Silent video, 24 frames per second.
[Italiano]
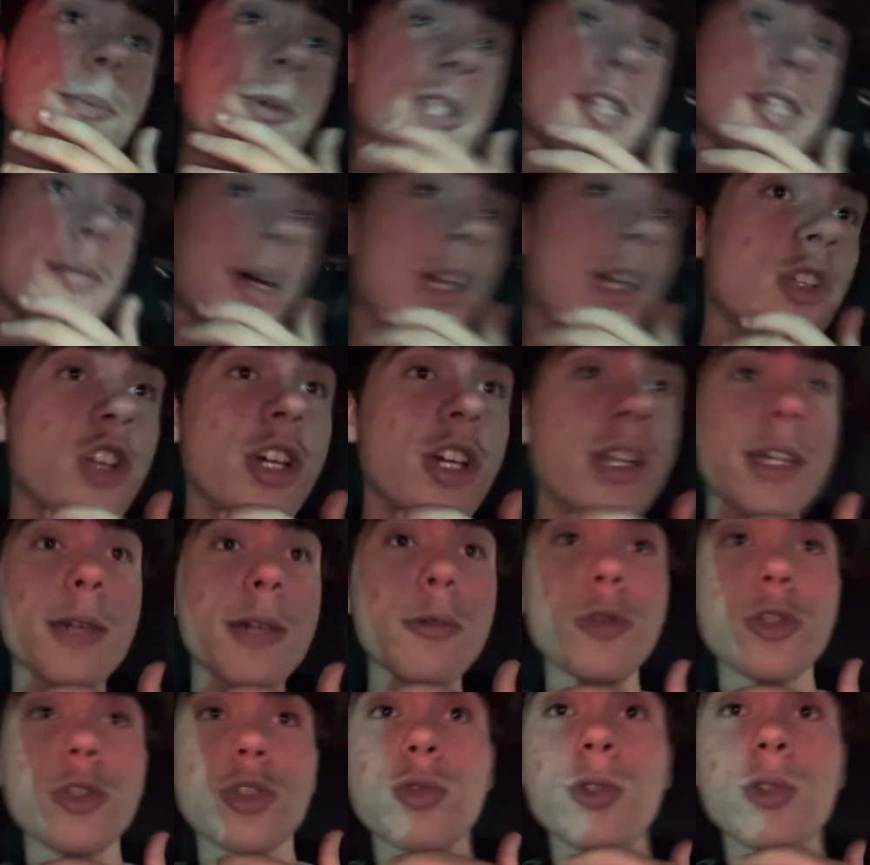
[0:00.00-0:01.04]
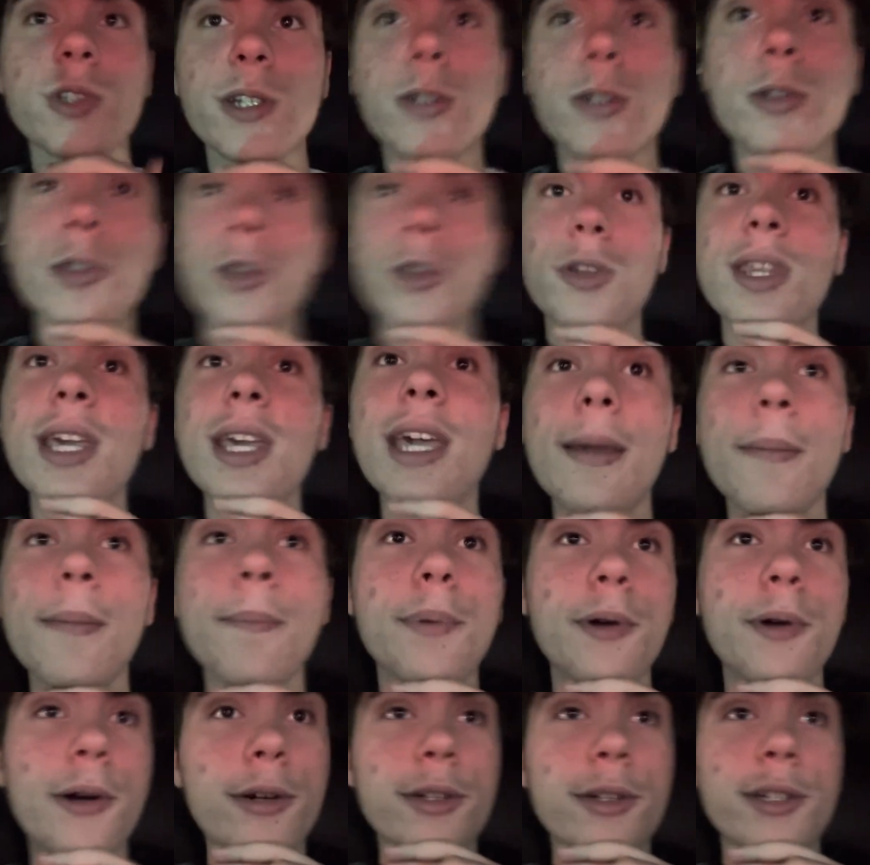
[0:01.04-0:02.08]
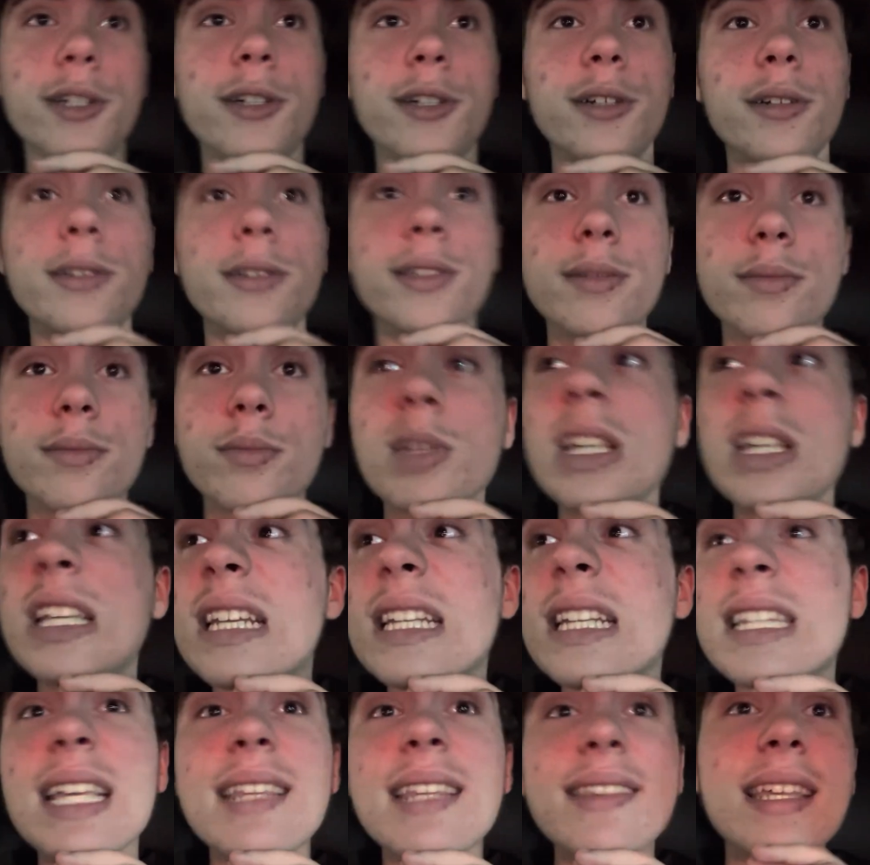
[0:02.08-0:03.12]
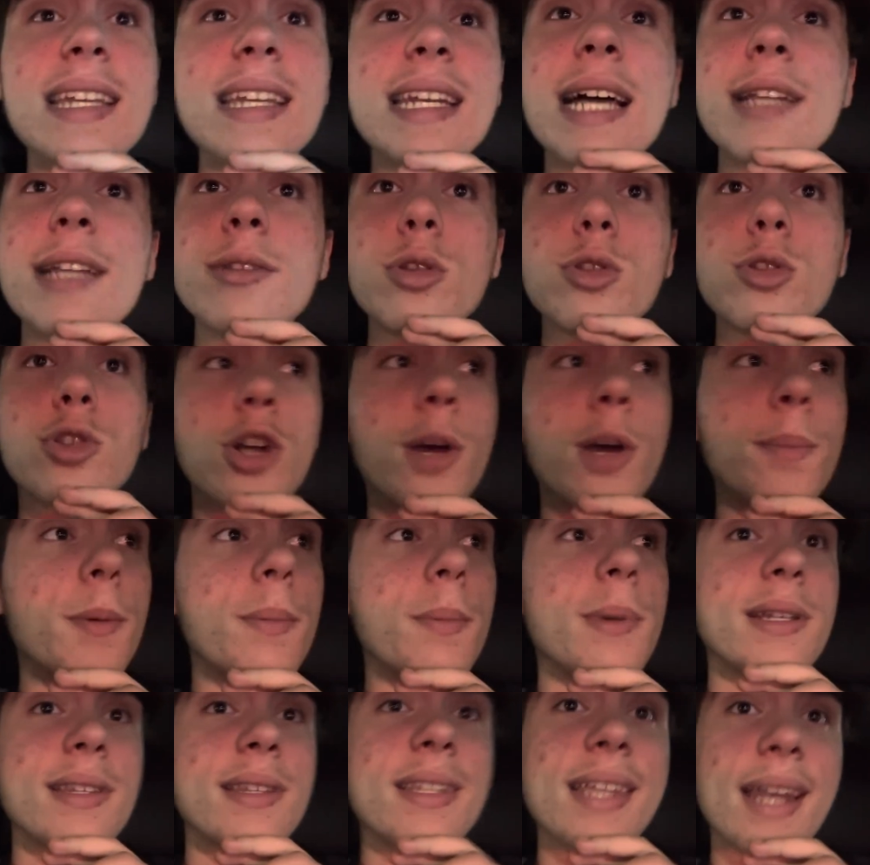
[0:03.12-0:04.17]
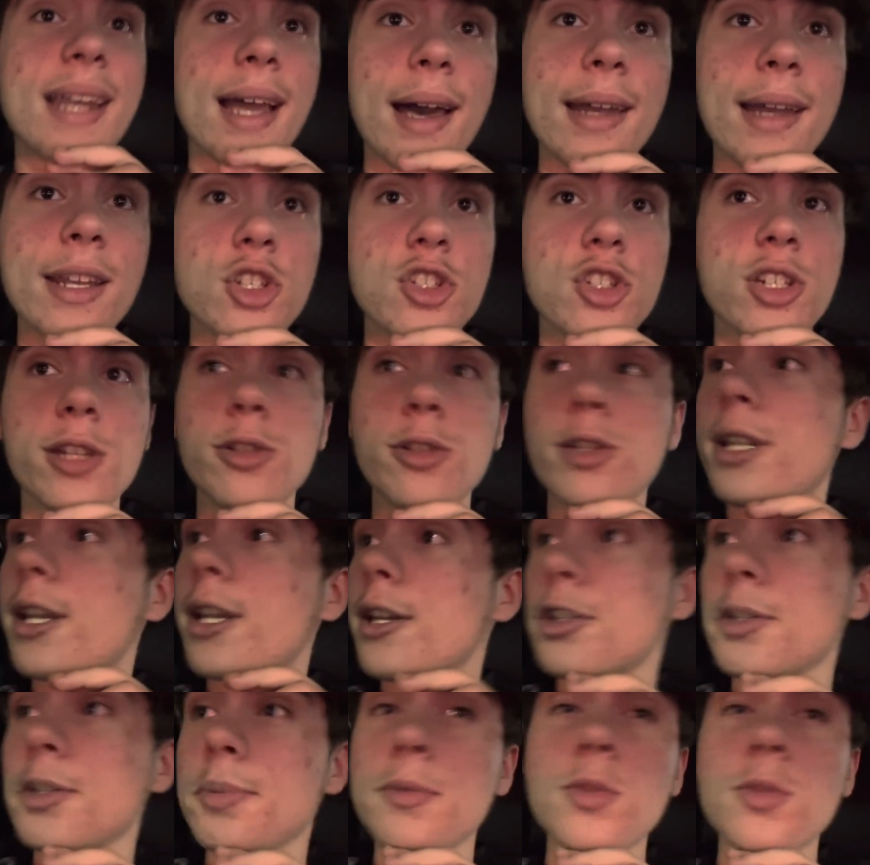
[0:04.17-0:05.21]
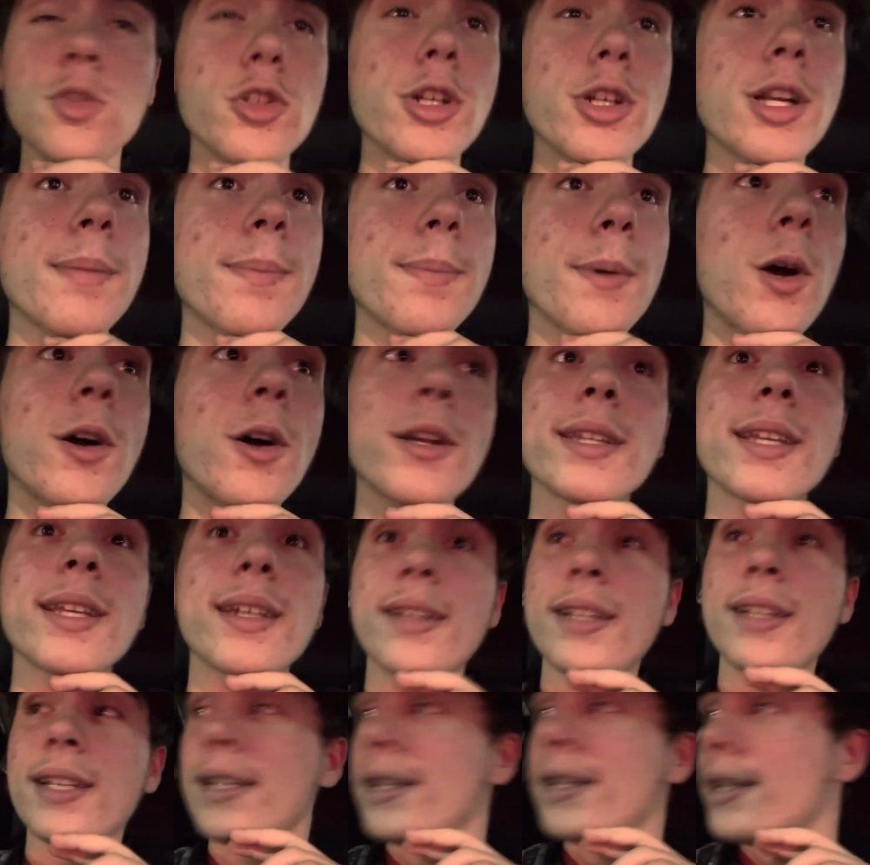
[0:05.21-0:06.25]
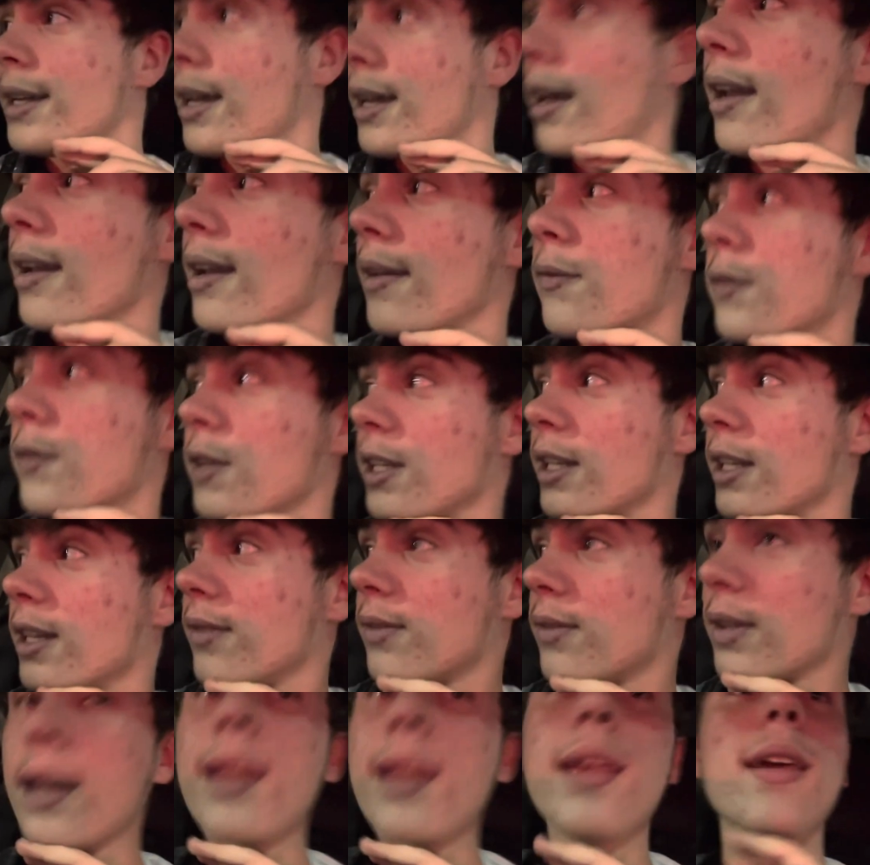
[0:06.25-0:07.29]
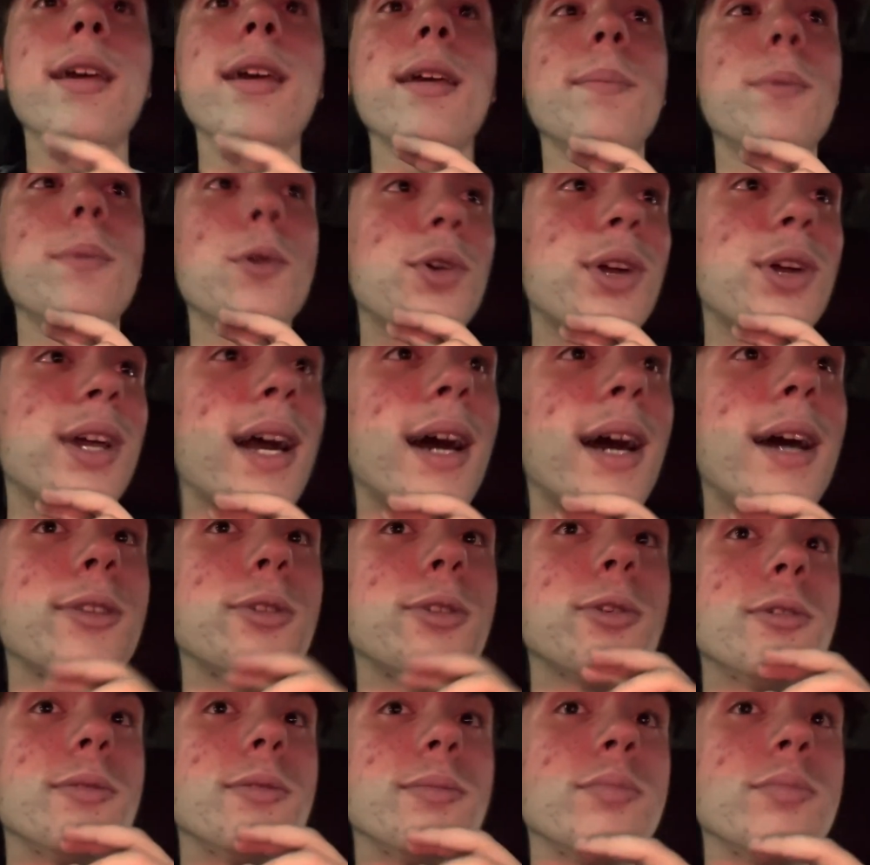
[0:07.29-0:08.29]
si mangia anche uno sul secondo tempo, eh, tentennando troppo per tirare, cercando di andare troppo vicino alla porta, alla fine viene bloccato.